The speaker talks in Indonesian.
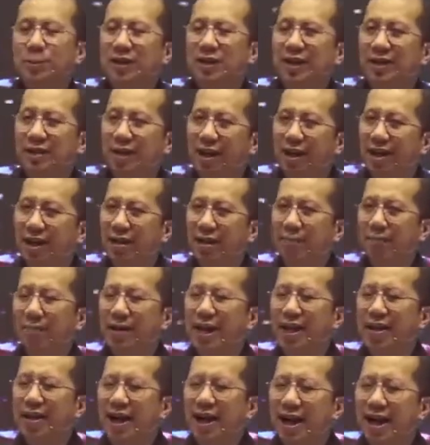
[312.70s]
menenangkan
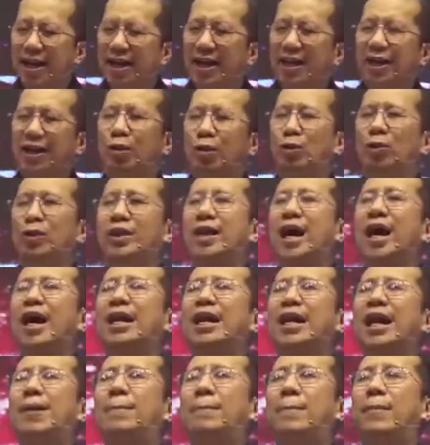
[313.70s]
badai
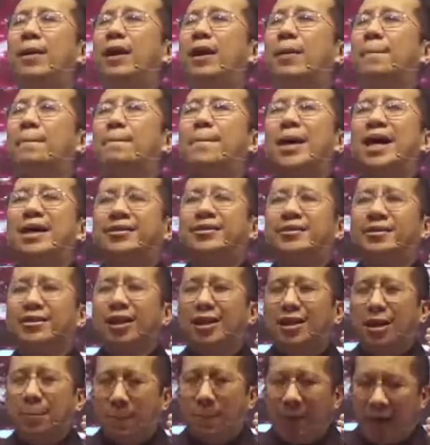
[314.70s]
dalam
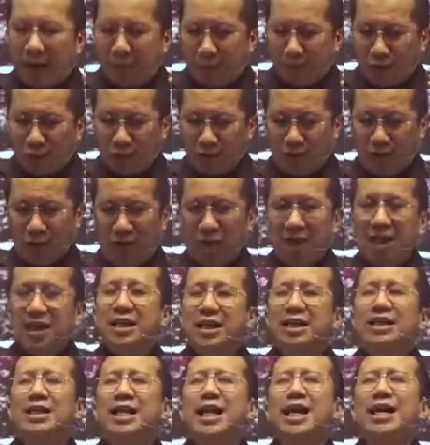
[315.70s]
masa depanmu.
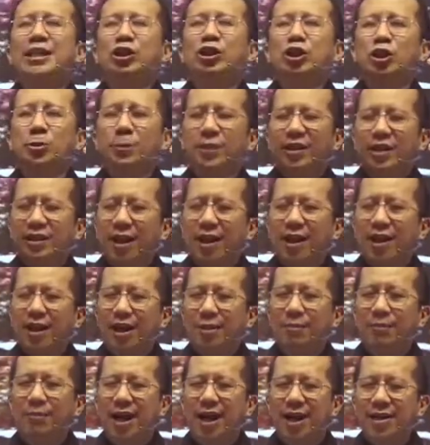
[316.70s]
Yesus
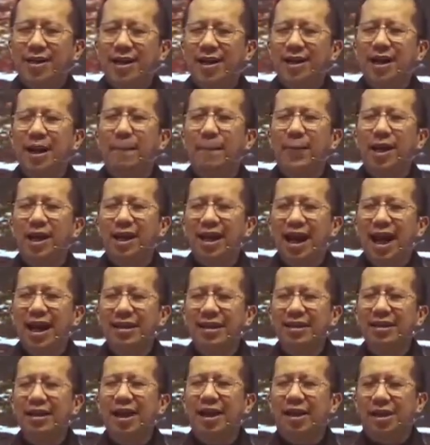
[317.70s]
menenangkan badai yang
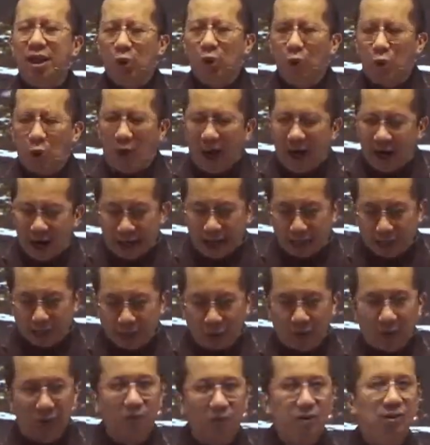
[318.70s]
melanda
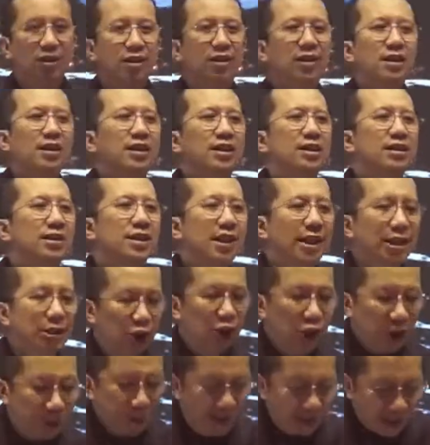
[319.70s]
keuanganmu.
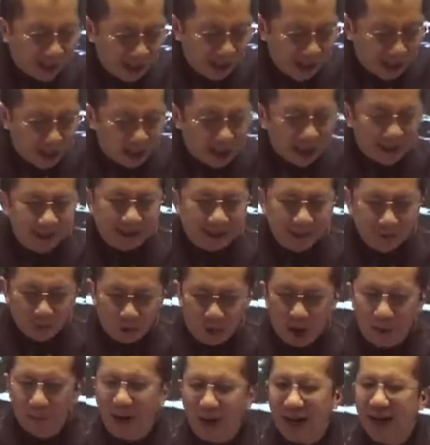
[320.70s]
Yesus menenangkan
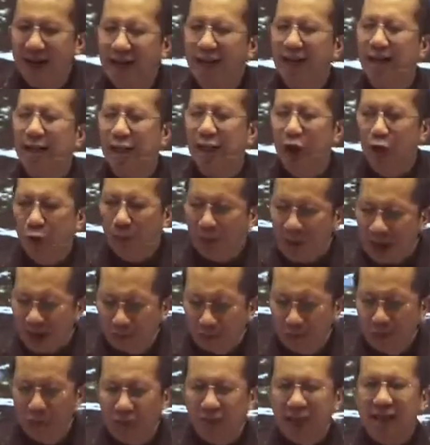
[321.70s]
semua badai
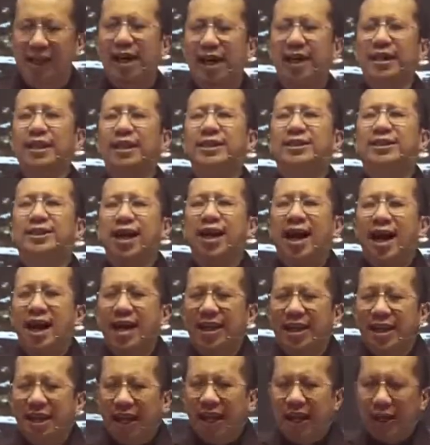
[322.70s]
kehidupanmu. Kiranya
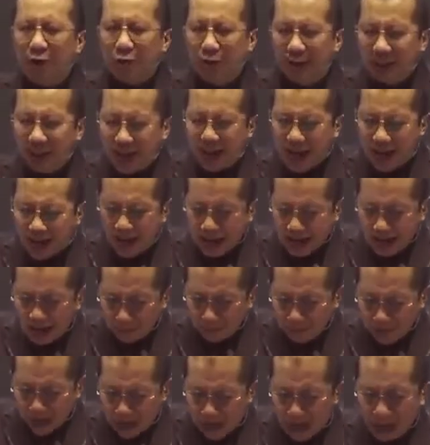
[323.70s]
jadilah itu di
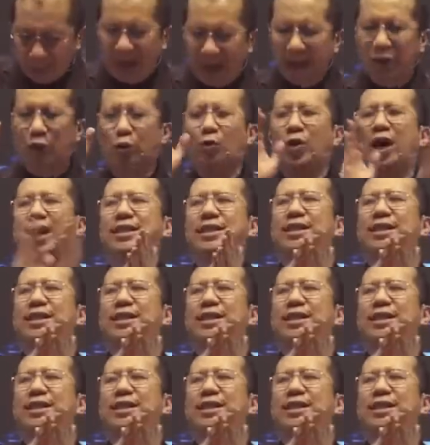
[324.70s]
dalam nama Tuhan